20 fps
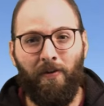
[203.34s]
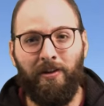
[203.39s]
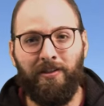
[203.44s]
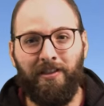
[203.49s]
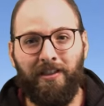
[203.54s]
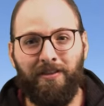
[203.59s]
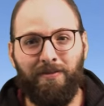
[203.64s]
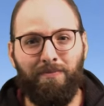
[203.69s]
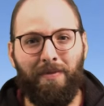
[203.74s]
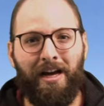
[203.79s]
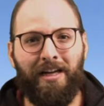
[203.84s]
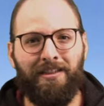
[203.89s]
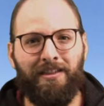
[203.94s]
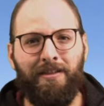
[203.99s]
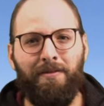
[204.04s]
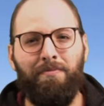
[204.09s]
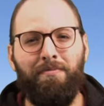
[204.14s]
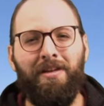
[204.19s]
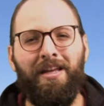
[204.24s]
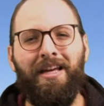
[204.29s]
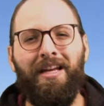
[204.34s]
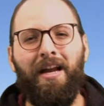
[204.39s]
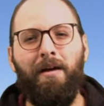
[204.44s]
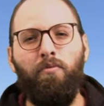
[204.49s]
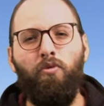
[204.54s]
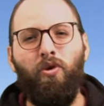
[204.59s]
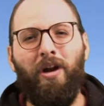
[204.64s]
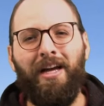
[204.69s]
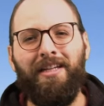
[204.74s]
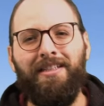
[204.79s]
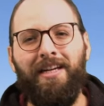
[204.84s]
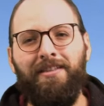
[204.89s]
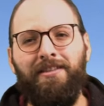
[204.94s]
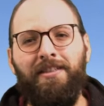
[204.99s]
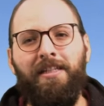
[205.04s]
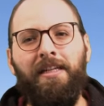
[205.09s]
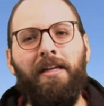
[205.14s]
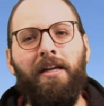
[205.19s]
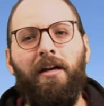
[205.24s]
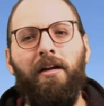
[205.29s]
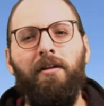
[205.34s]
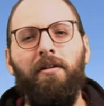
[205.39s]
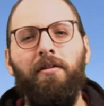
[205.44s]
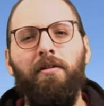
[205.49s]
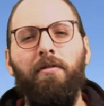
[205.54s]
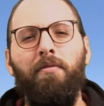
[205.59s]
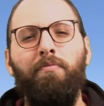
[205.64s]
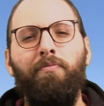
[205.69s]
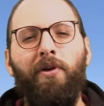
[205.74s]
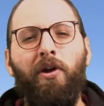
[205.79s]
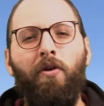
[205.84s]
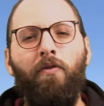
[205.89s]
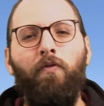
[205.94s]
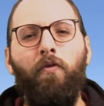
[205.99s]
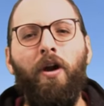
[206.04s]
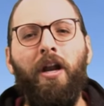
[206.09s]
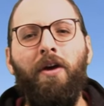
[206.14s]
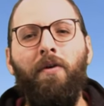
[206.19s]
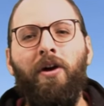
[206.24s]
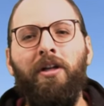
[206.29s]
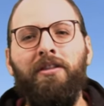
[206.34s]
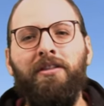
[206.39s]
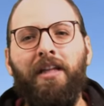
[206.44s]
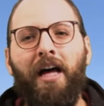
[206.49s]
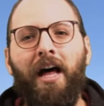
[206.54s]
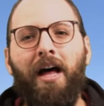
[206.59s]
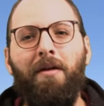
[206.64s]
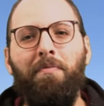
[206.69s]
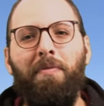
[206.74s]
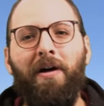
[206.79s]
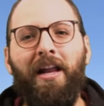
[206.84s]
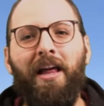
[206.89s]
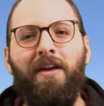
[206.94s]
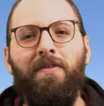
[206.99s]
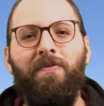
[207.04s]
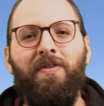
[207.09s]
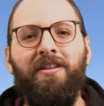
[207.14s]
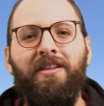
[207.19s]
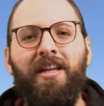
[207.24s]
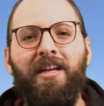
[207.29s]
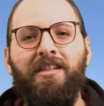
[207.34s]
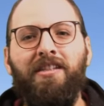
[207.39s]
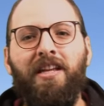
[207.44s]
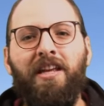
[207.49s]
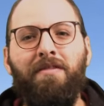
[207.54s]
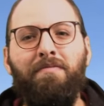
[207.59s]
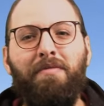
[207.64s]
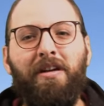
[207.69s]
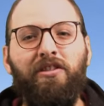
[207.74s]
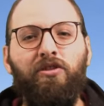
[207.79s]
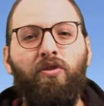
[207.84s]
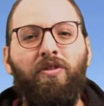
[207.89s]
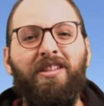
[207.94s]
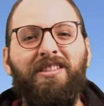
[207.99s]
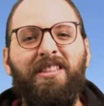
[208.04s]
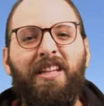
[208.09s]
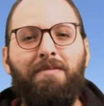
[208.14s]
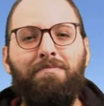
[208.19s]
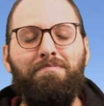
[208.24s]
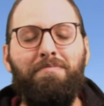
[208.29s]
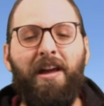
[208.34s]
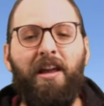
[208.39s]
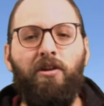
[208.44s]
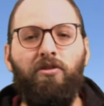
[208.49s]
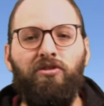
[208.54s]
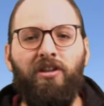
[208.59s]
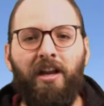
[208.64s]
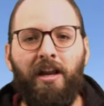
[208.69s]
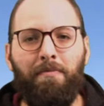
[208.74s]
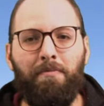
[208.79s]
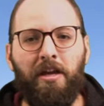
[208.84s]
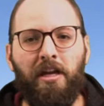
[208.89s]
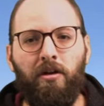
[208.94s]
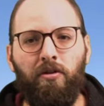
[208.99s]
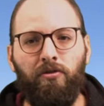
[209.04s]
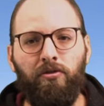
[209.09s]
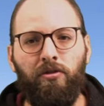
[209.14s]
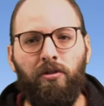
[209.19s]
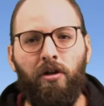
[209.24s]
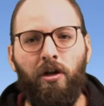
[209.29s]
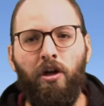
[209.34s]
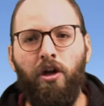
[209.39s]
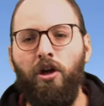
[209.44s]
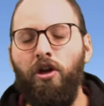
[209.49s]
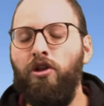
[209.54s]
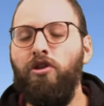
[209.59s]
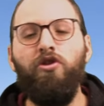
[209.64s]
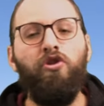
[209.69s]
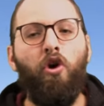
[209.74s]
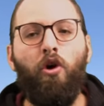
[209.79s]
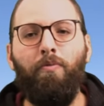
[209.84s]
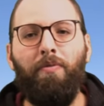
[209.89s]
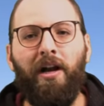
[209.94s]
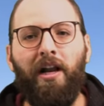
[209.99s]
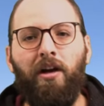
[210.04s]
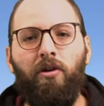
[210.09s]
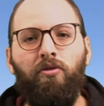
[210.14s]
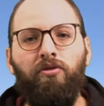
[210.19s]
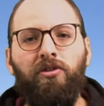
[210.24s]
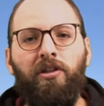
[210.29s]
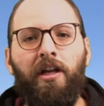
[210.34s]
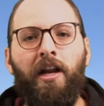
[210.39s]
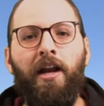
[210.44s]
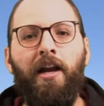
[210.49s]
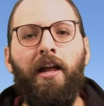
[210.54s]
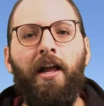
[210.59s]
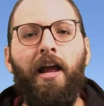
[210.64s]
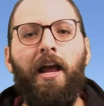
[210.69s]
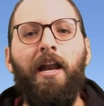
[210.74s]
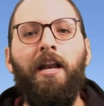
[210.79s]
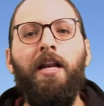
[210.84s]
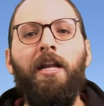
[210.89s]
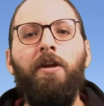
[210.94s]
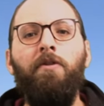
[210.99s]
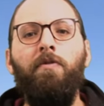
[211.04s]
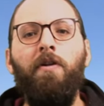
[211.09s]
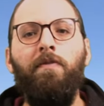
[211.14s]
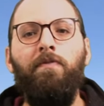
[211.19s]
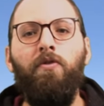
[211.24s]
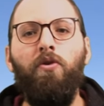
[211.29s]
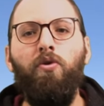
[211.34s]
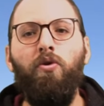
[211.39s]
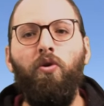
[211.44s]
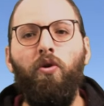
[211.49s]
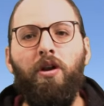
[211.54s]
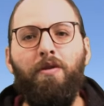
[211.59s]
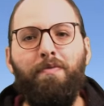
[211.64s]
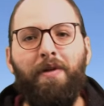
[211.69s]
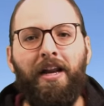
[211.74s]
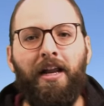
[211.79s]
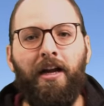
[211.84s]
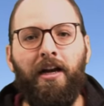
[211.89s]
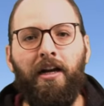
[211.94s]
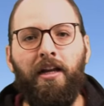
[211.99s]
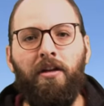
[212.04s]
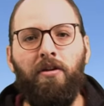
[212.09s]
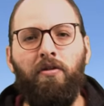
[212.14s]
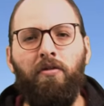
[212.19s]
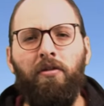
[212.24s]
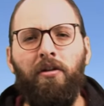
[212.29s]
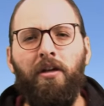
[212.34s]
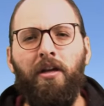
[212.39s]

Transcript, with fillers: veces más mide la muralla china, pero fue levantada para defenderse de invasiones de imperios enemigos, no para contener el libre flujo del peregrino,